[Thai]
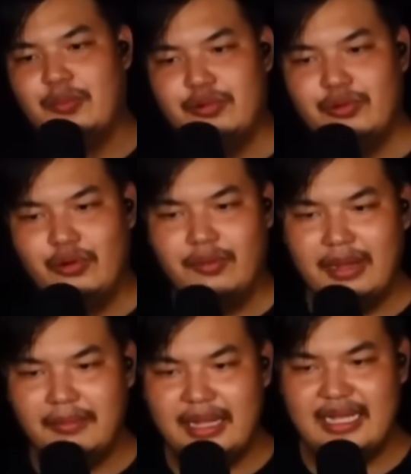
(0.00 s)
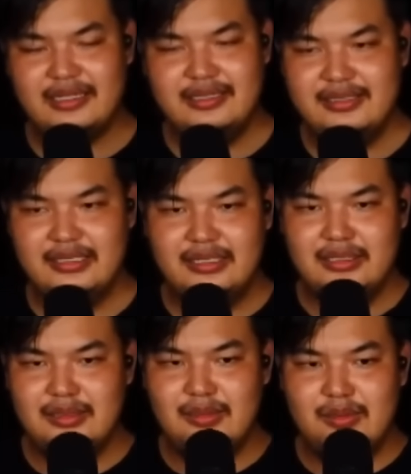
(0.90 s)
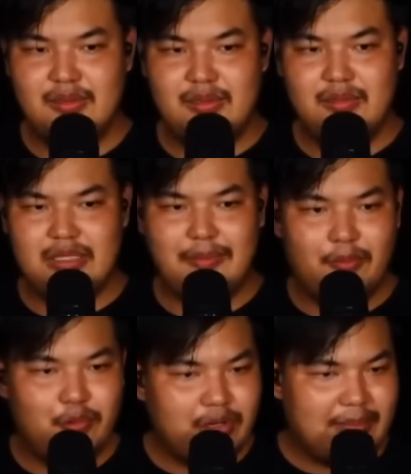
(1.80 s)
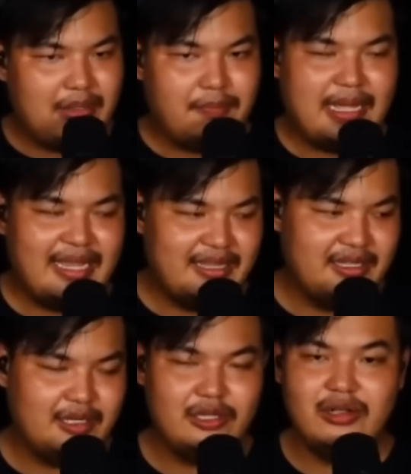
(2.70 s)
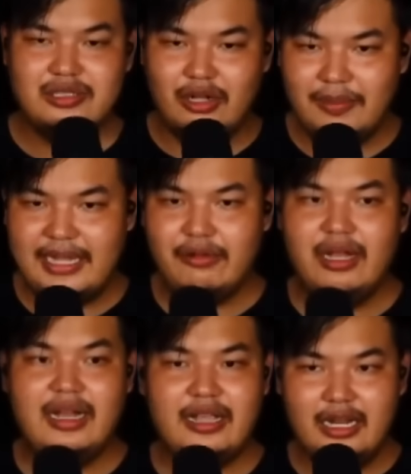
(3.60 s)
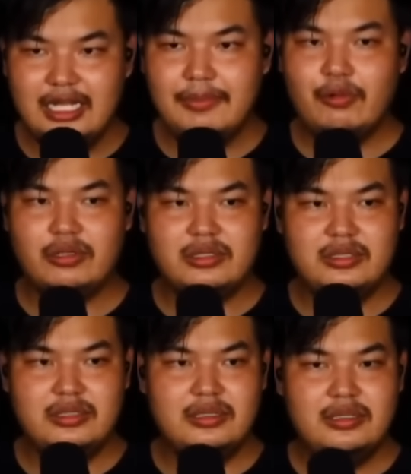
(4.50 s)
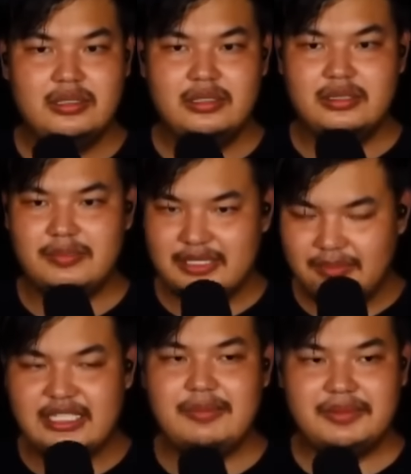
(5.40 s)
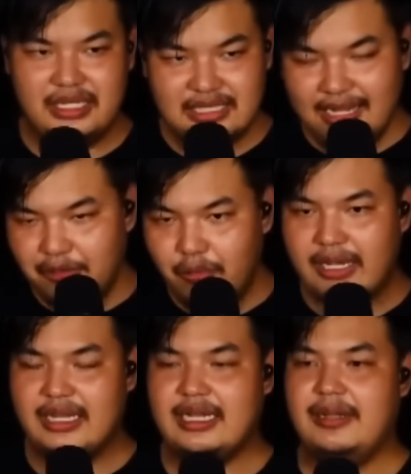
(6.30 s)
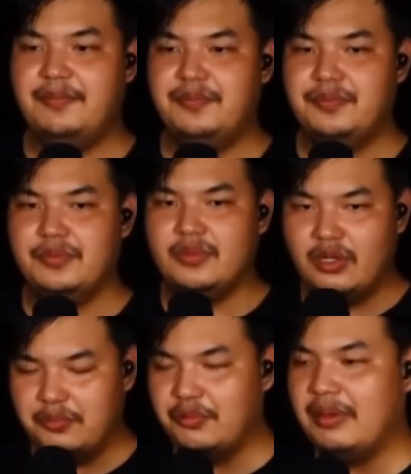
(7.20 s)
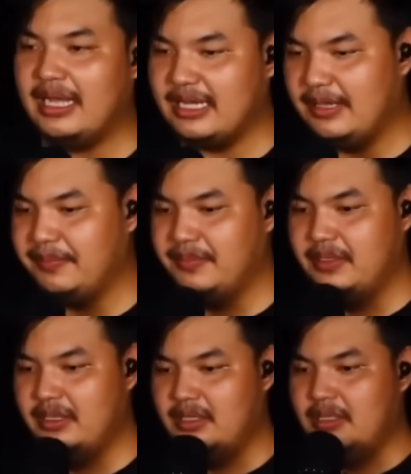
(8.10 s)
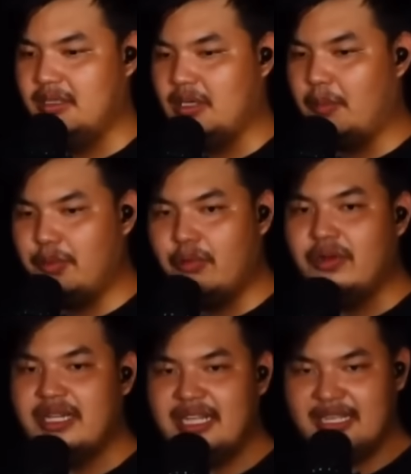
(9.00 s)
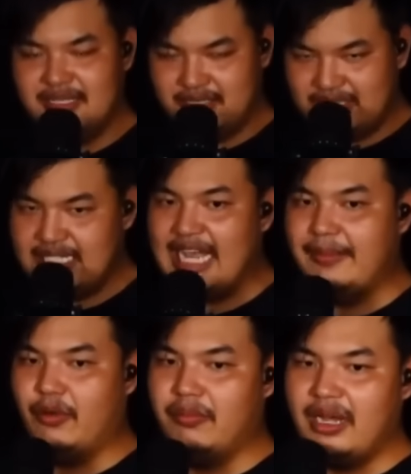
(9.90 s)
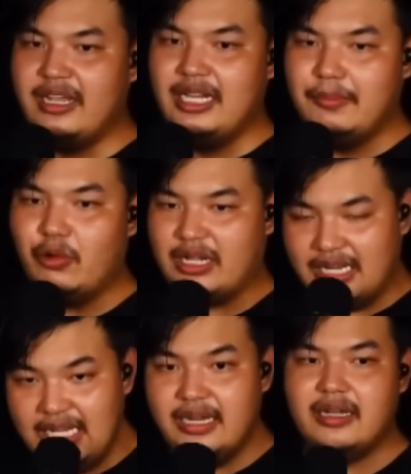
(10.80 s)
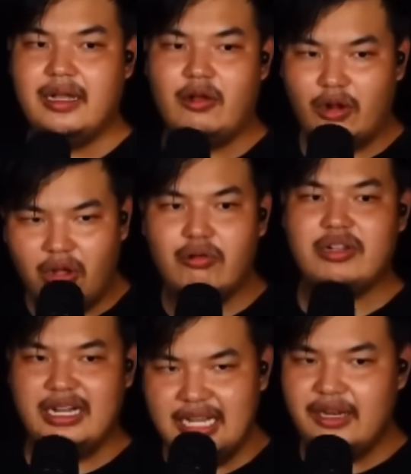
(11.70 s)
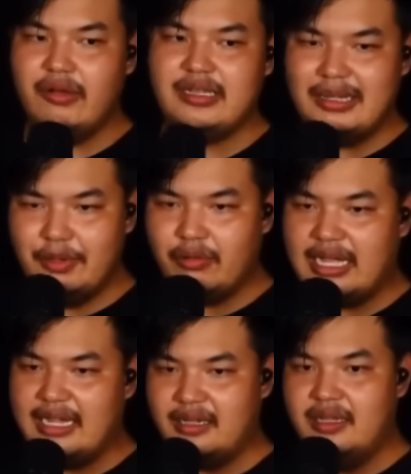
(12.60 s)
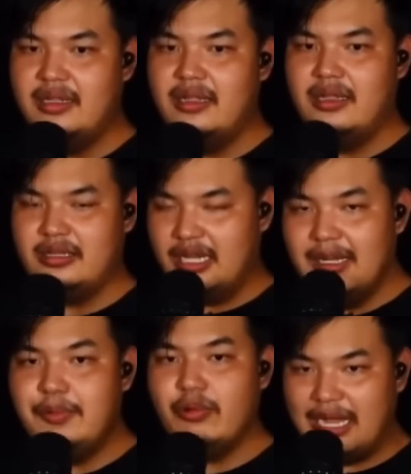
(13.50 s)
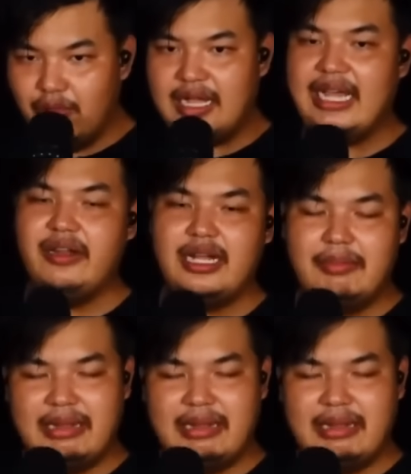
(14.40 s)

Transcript: ขอบคุณทุกคนมากๆ ถ้าผมพูดอะไรผิดไป ก็ต้องขออภัยด้วยแล้วก็อย่าลืมกดสมัครสมาชิกแบบเสียตังค์ด้วยนะครับ ขอบคุณมากครับ ขอบคุณทุกคนที่จ่ายผมแล้วก็อย่าลืมกดกระดิ่งนะขอร้องกดกระดิ่งด้วย ถ้ามีโอกาส อย่าลืมดูงานลูกค้าด้ว